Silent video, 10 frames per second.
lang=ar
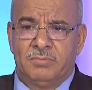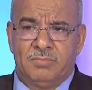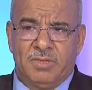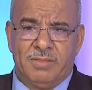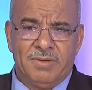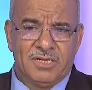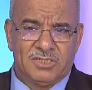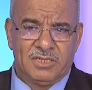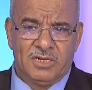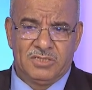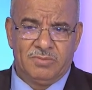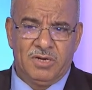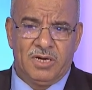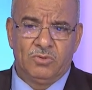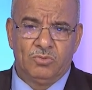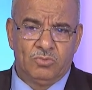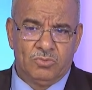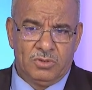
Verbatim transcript: مثل ما يشهد الجميع انه